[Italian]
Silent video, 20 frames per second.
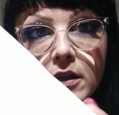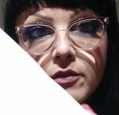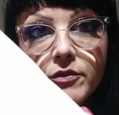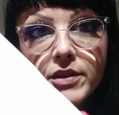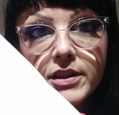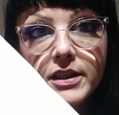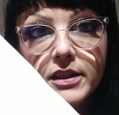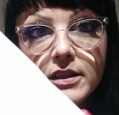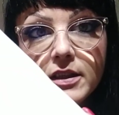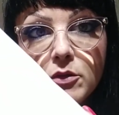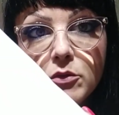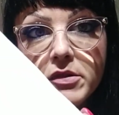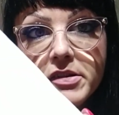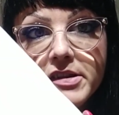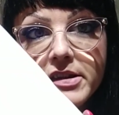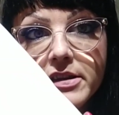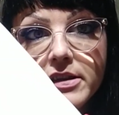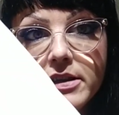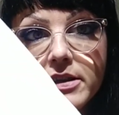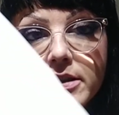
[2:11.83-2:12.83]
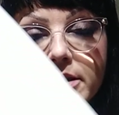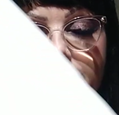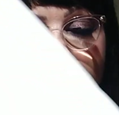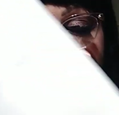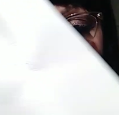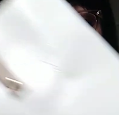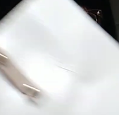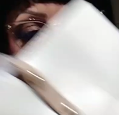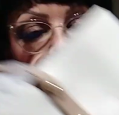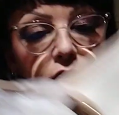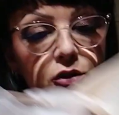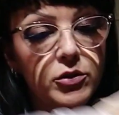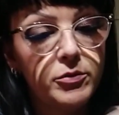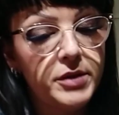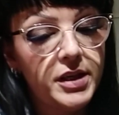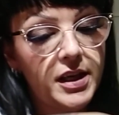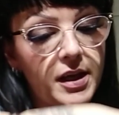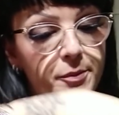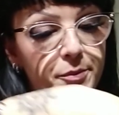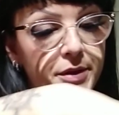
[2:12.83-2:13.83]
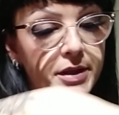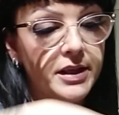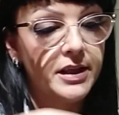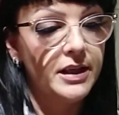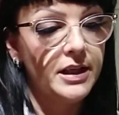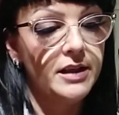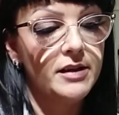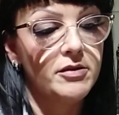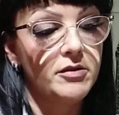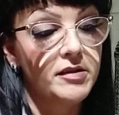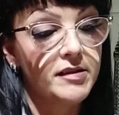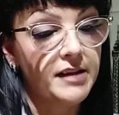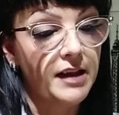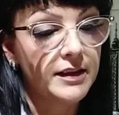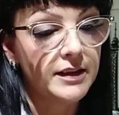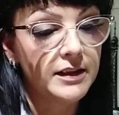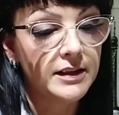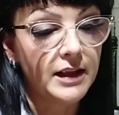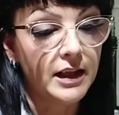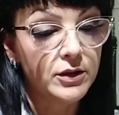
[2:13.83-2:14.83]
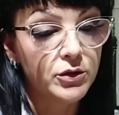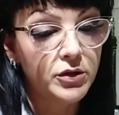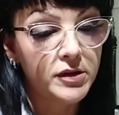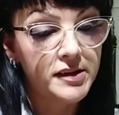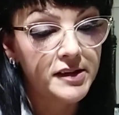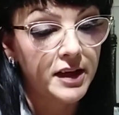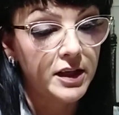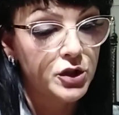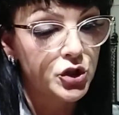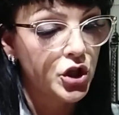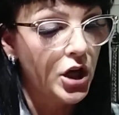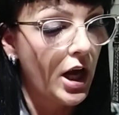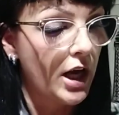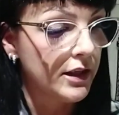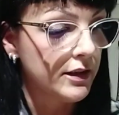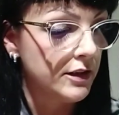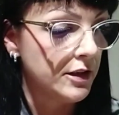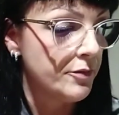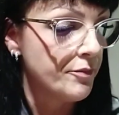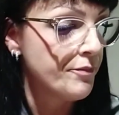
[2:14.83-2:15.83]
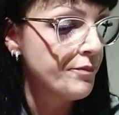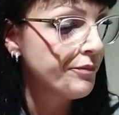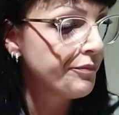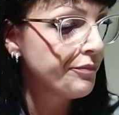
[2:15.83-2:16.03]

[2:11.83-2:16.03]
vedete queste righe secondo me è perché sono state tanto schiacciate